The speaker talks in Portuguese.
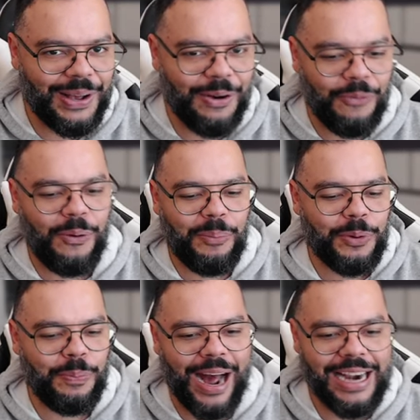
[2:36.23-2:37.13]
eu vou
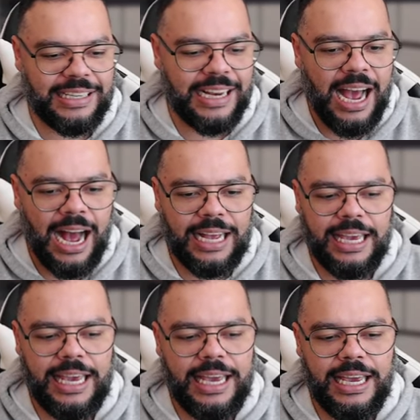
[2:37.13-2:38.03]
por partes.
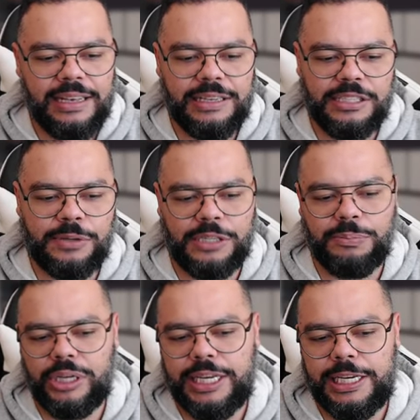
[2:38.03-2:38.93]
Aqui vocês podem